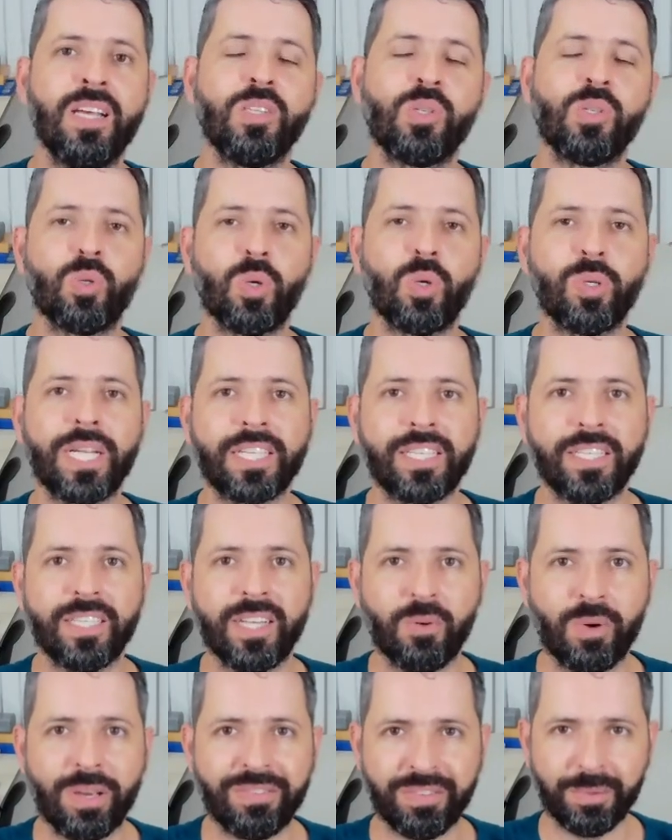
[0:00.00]
sou daqui da
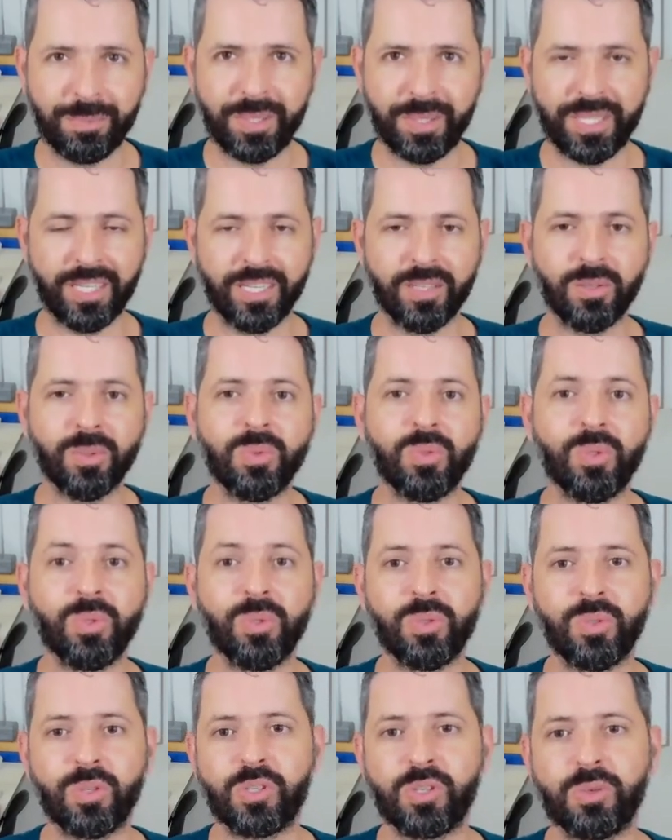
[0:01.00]
UFMT, um
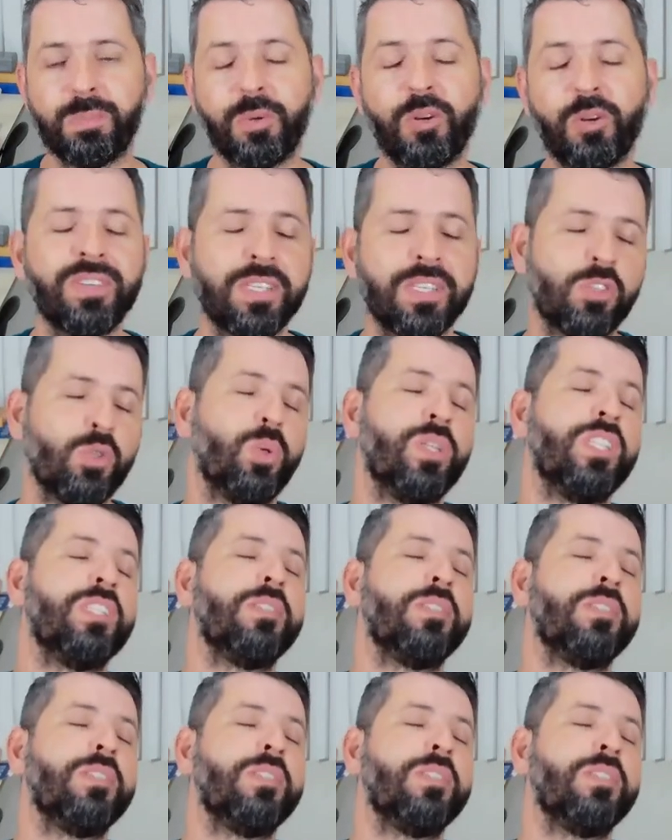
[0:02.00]
dos professores